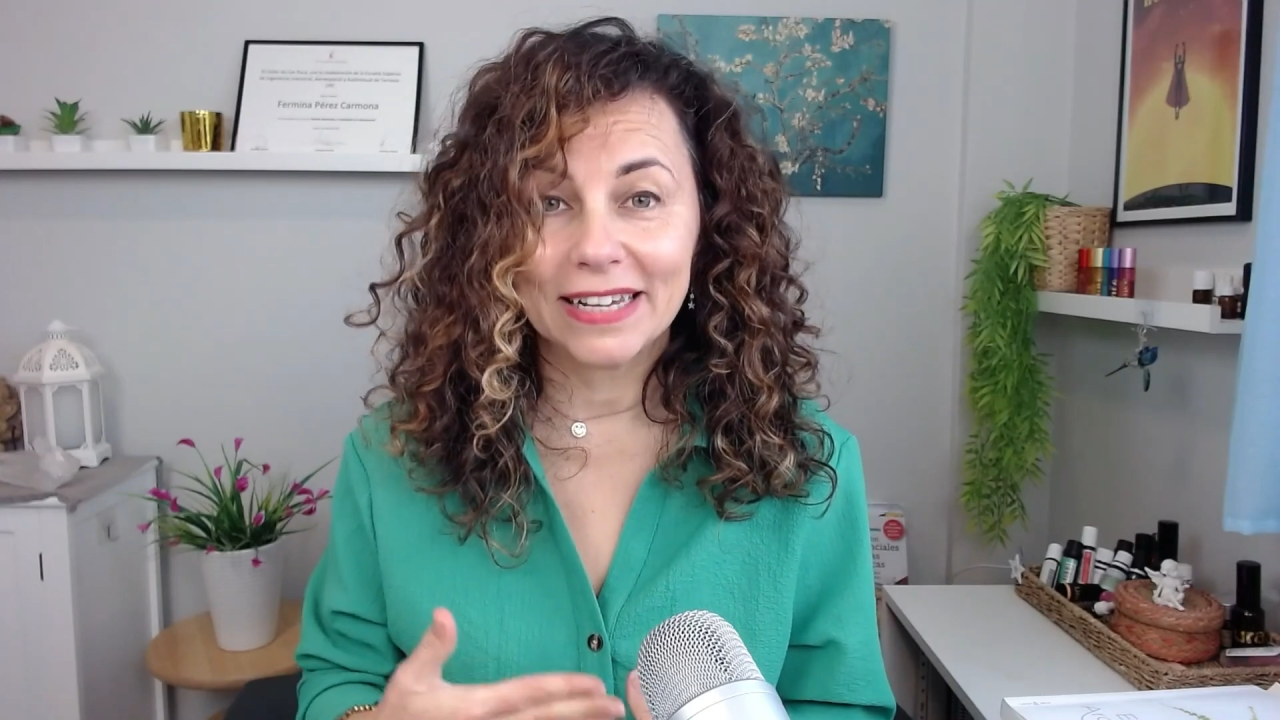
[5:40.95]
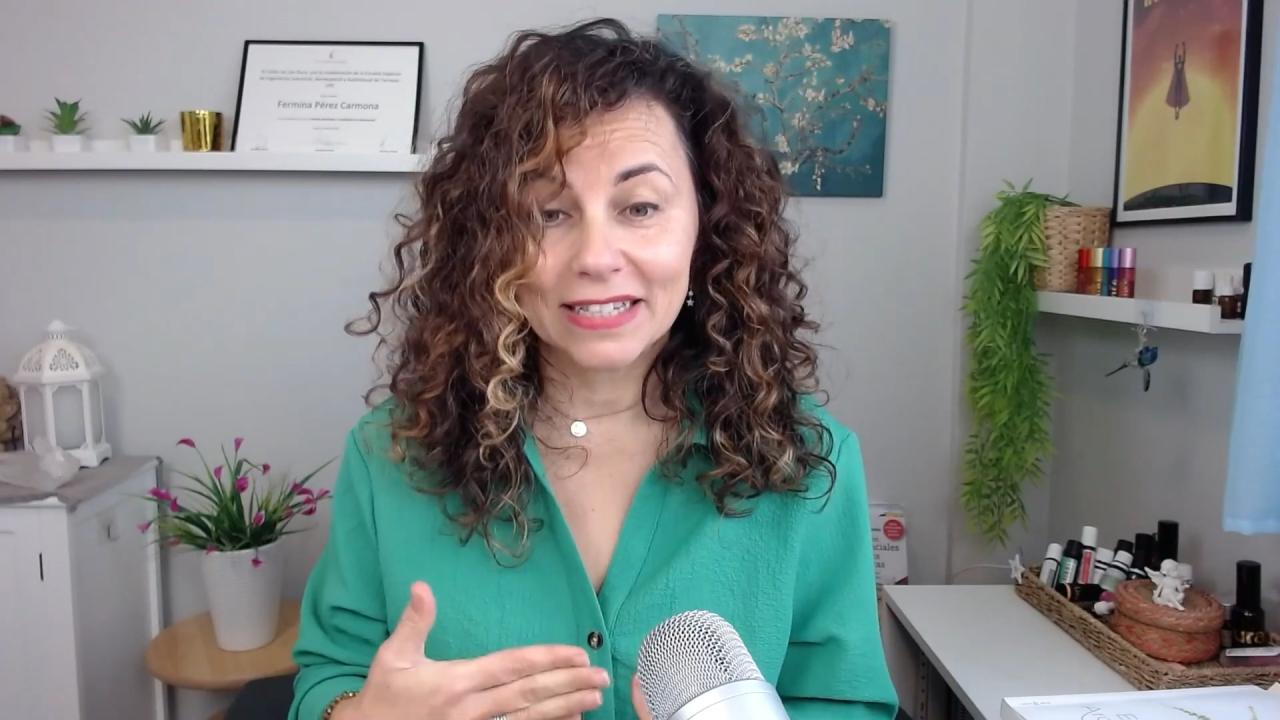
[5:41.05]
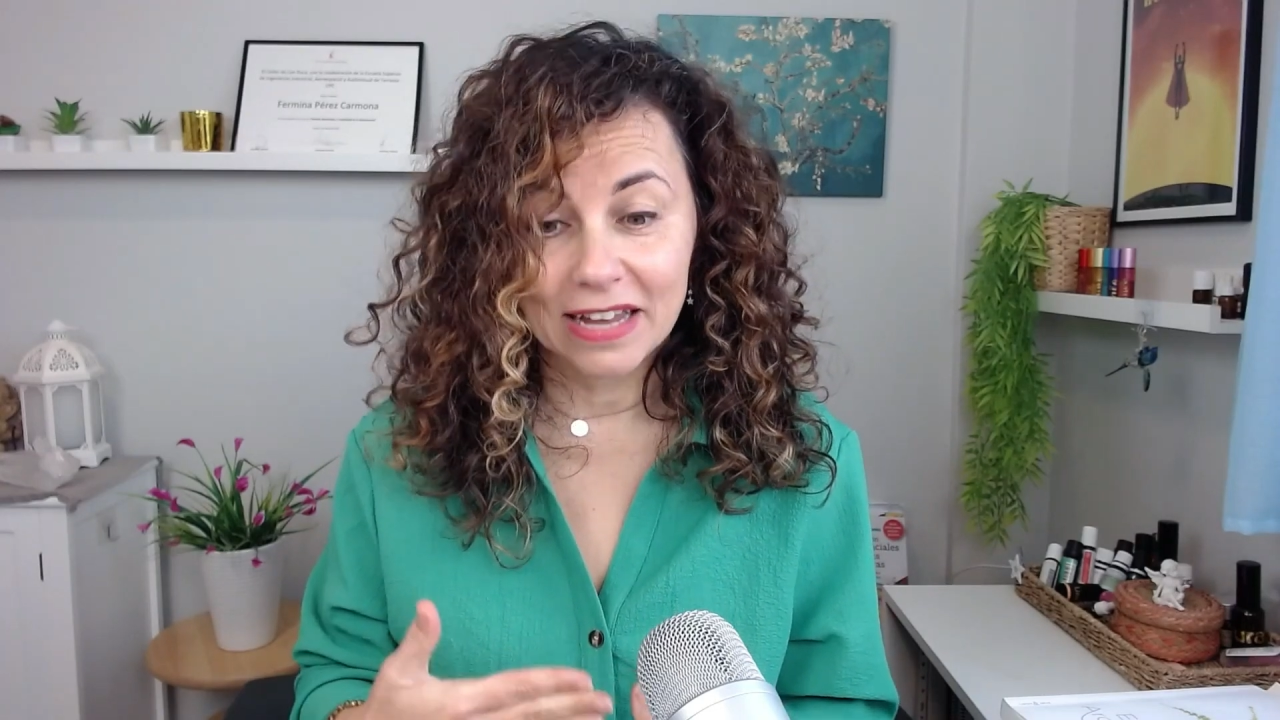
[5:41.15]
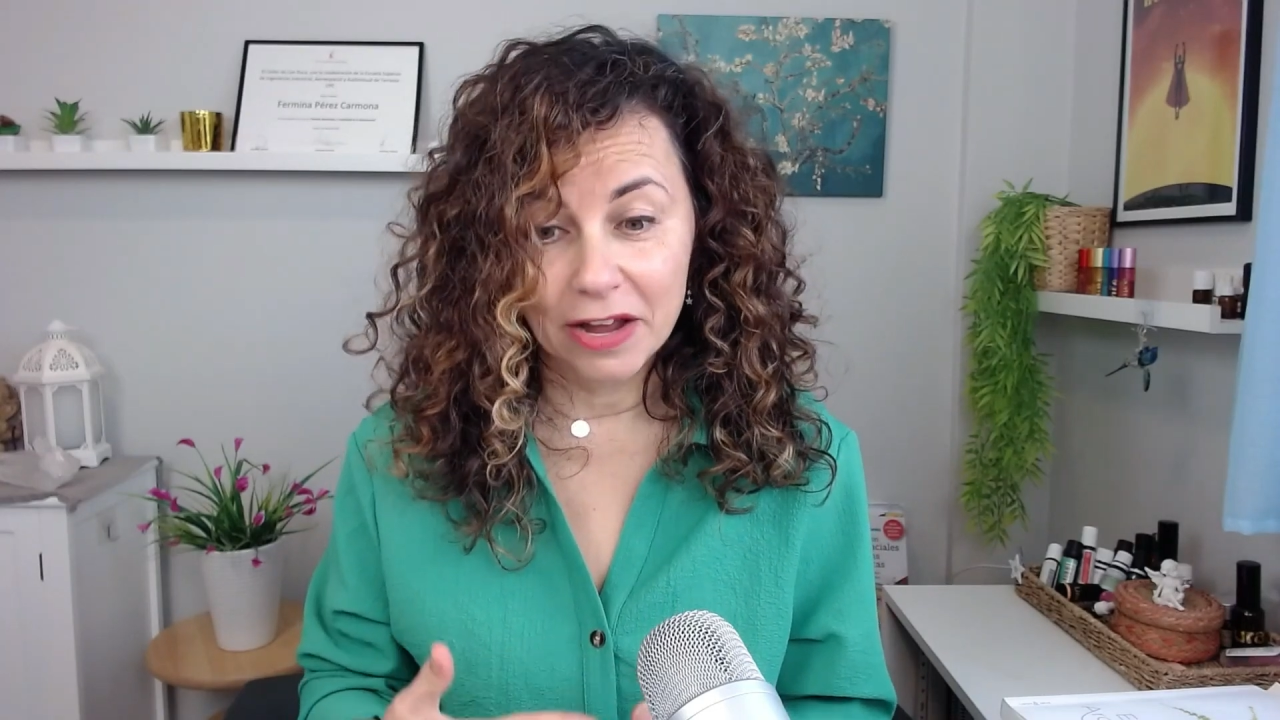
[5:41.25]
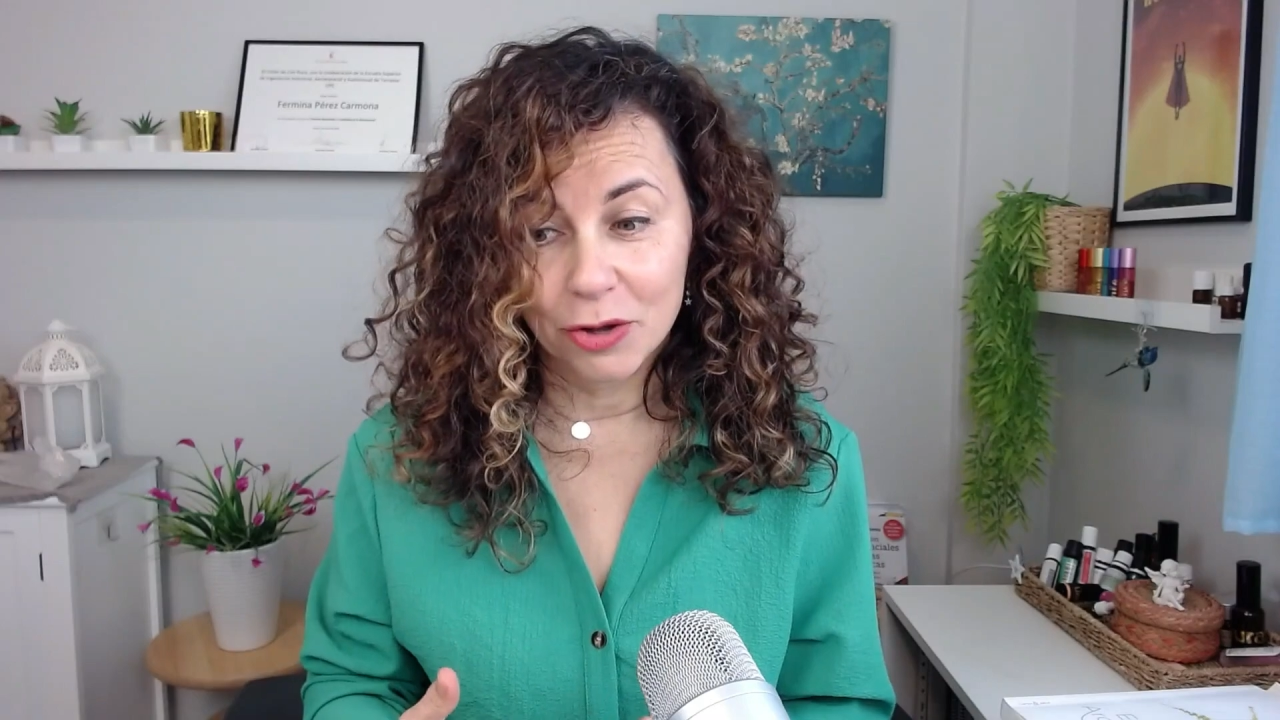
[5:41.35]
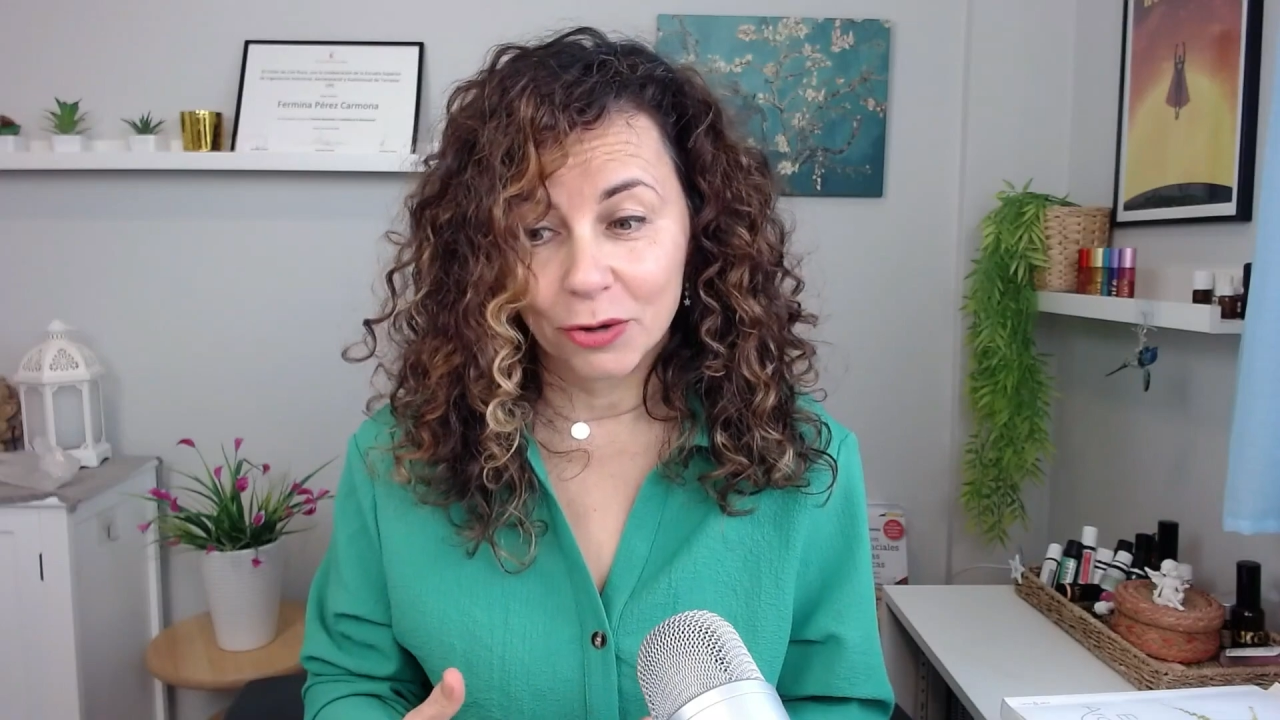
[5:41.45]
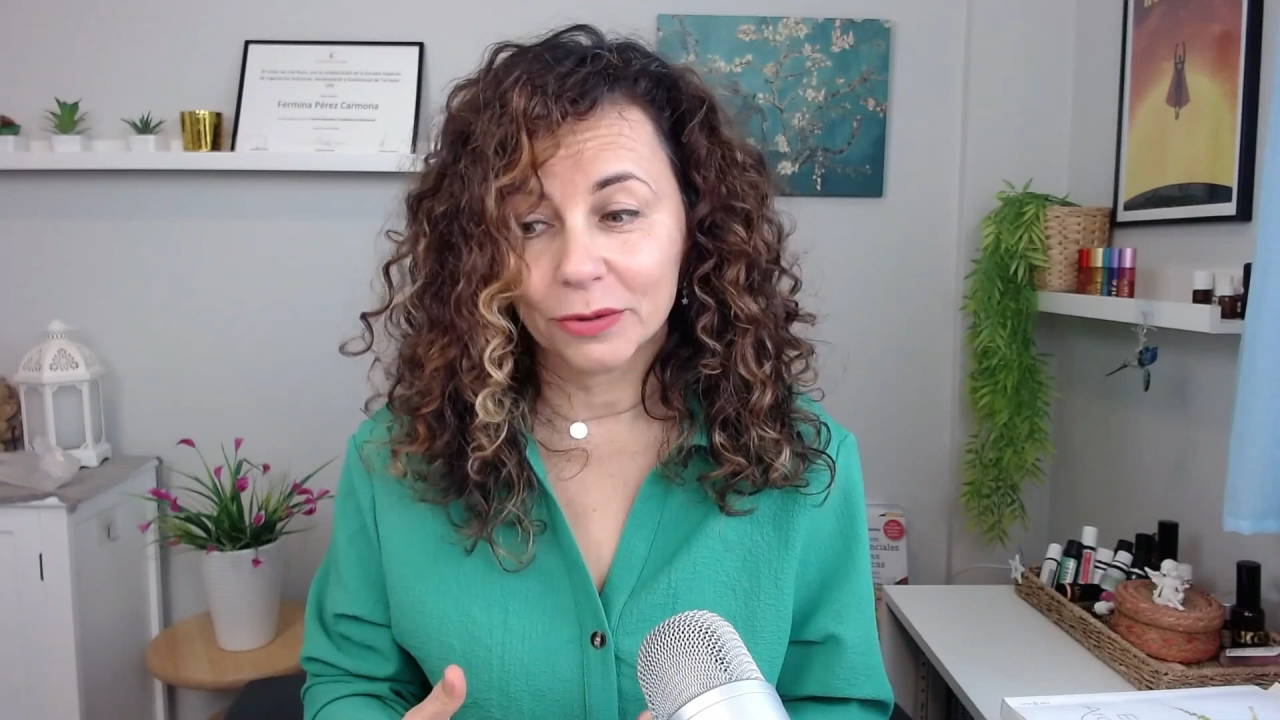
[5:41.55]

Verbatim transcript: este año,